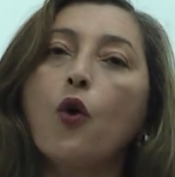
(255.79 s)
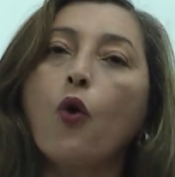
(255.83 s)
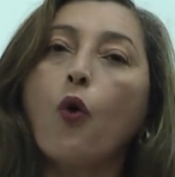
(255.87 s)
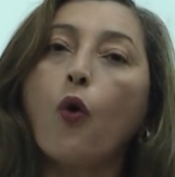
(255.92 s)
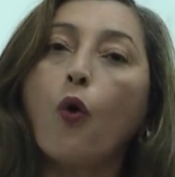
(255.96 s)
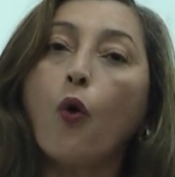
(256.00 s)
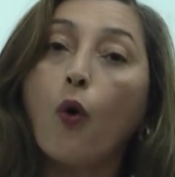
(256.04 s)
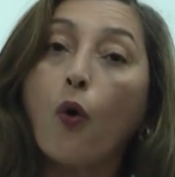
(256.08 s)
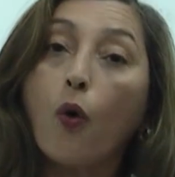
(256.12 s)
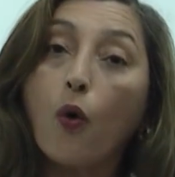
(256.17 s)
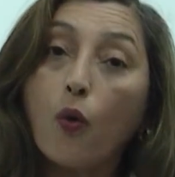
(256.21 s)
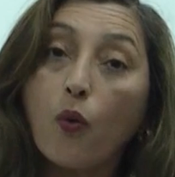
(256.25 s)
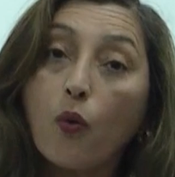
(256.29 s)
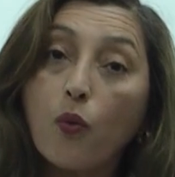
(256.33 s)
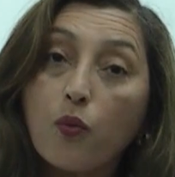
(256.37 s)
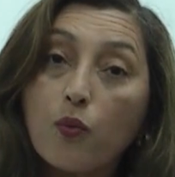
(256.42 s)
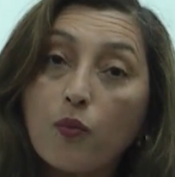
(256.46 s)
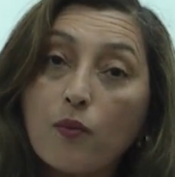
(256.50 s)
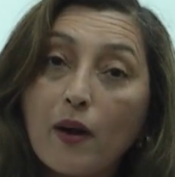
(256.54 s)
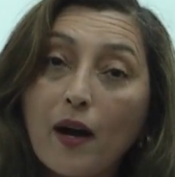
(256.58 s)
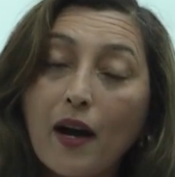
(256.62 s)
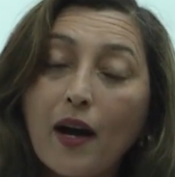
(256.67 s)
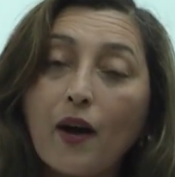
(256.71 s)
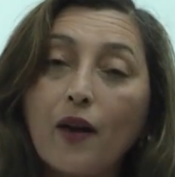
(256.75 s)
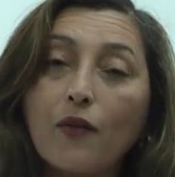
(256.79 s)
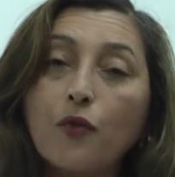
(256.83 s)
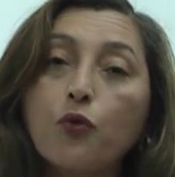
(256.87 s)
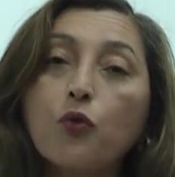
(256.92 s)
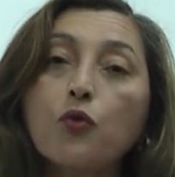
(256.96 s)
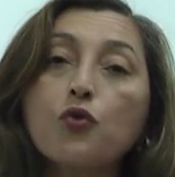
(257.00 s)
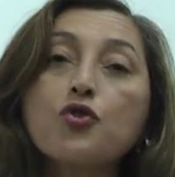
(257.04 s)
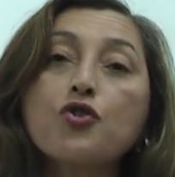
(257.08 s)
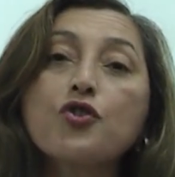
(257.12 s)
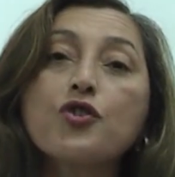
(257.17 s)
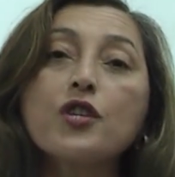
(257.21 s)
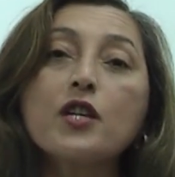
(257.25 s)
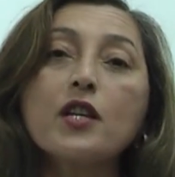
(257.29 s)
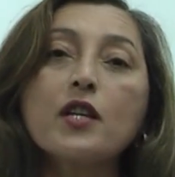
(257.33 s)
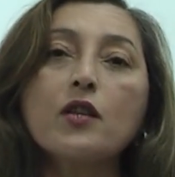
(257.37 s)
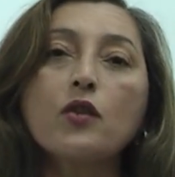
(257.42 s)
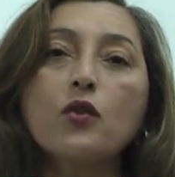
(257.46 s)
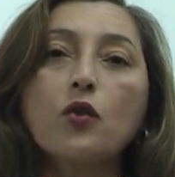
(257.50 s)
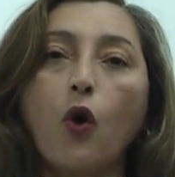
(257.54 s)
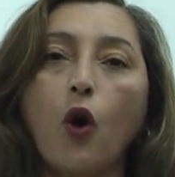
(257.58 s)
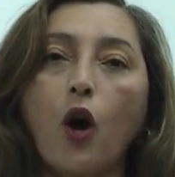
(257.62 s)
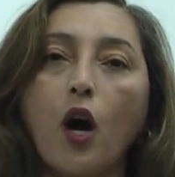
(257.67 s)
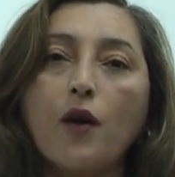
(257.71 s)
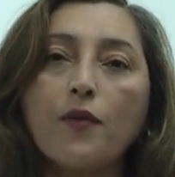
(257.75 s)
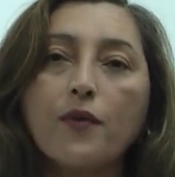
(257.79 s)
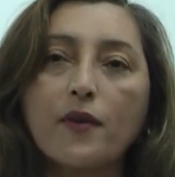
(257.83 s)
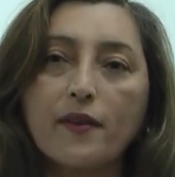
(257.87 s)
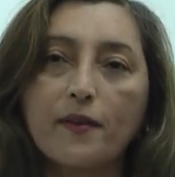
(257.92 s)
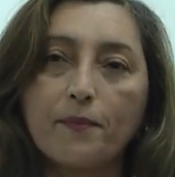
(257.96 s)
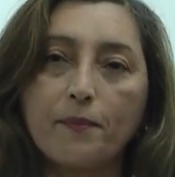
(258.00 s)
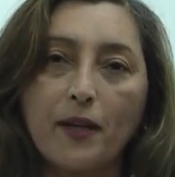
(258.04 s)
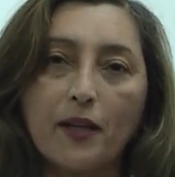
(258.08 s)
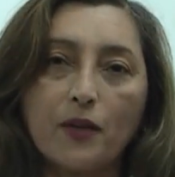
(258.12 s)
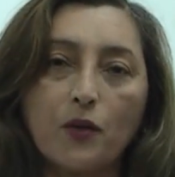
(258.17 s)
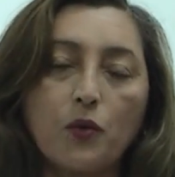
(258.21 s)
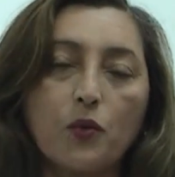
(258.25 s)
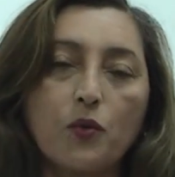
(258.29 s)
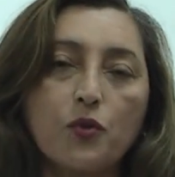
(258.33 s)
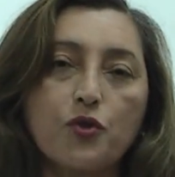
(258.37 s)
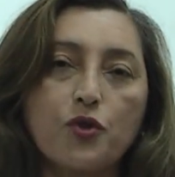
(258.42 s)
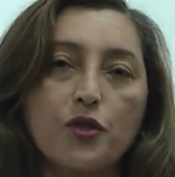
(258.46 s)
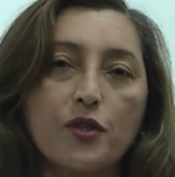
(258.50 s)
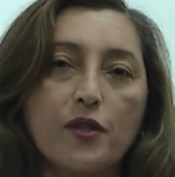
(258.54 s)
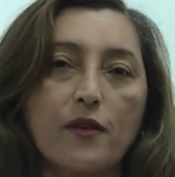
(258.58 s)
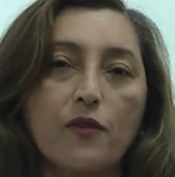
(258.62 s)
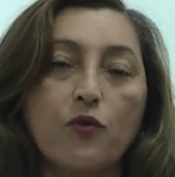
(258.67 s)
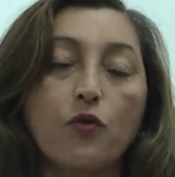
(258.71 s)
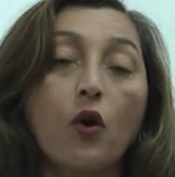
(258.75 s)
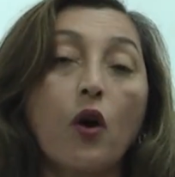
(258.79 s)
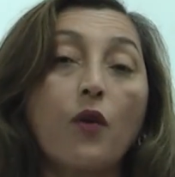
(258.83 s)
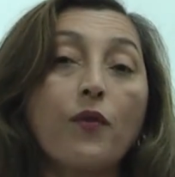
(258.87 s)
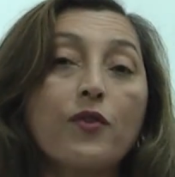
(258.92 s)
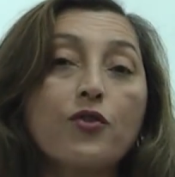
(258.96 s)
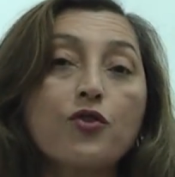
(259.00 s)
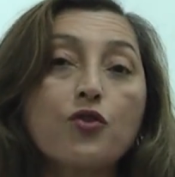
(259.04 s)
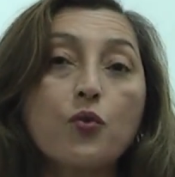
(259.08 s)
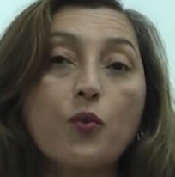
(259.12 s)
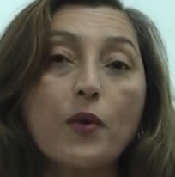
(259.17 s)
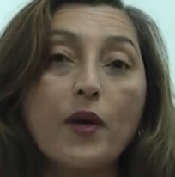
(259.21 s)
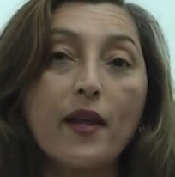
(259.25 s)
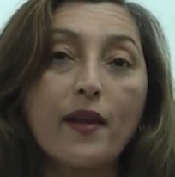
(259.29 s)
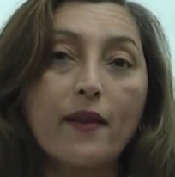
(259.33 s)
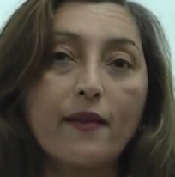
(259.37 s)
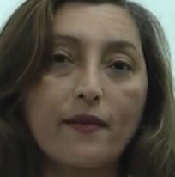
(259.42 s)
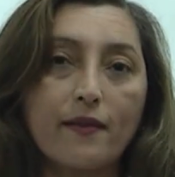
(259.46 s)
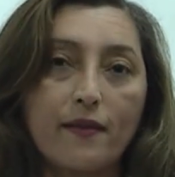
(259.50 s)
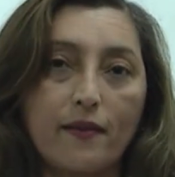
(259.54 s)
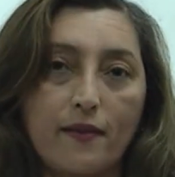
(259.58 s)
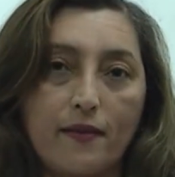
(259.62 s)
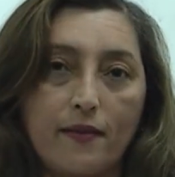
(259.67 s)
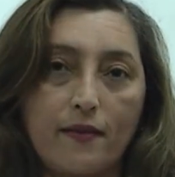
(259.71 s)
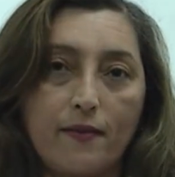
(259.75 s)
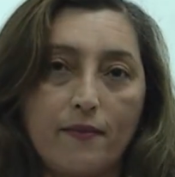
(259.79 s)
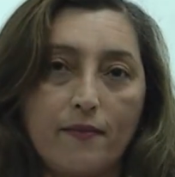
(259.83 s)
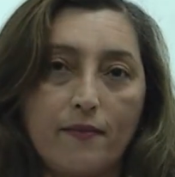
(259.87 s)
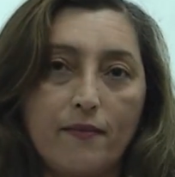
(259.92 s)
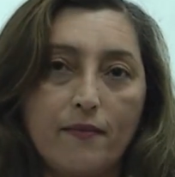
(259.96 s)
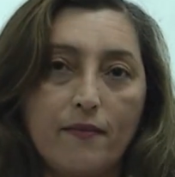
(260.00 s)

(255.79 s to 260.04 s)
ou surgir novas patologias, novas doenças.